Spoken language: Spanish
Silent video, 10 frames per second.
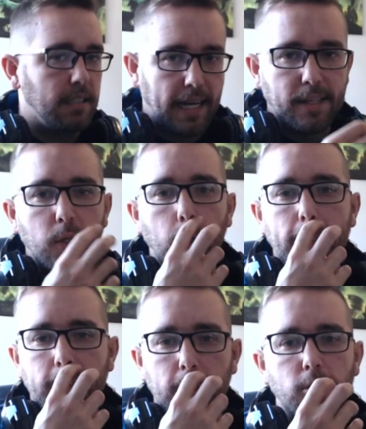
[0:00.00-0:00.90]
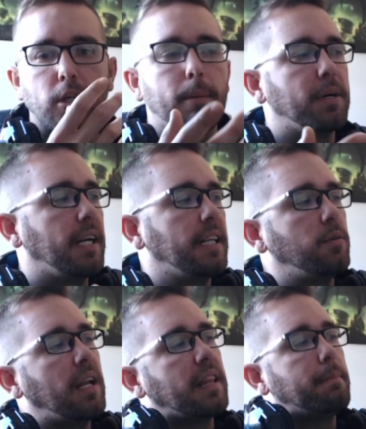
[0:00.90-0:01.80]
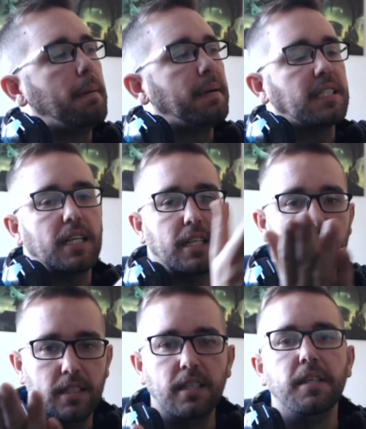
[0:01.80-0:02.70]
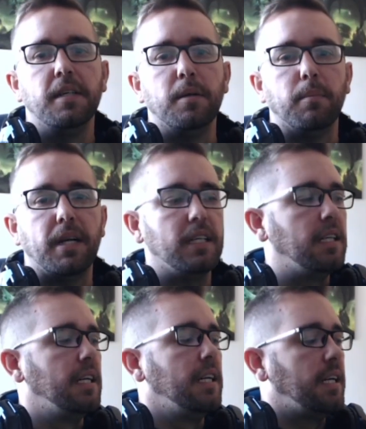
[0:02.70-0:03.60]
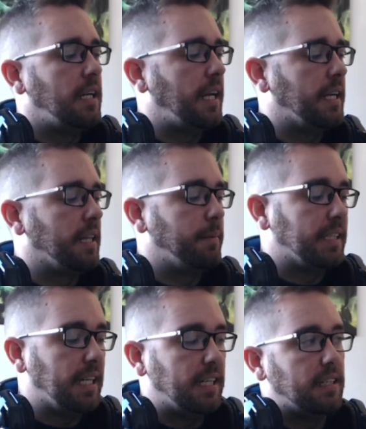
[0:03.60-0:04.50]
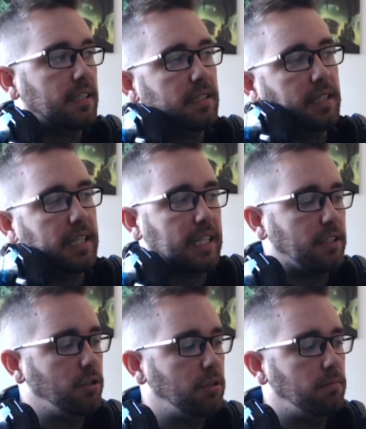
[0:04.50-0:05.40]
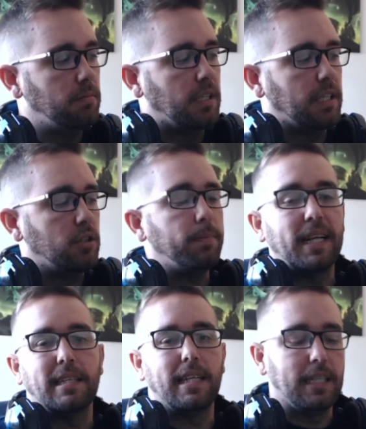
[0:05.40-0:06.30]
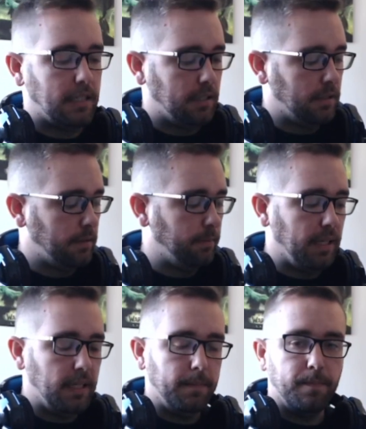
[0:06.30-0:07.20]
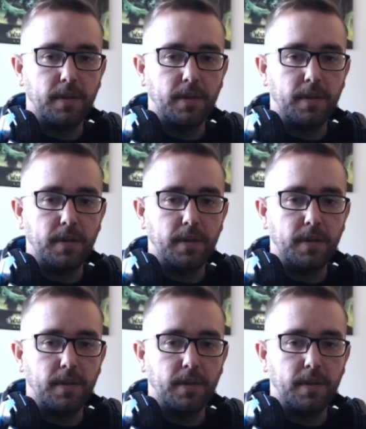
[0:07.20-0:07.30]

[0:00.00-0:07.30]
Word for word: Ahí yo no entro. Yo le voy a poner a esto un lanzapepas aquí. ¿Vale? Es de metal el cañón y el resto plastiquete. ¿Vale?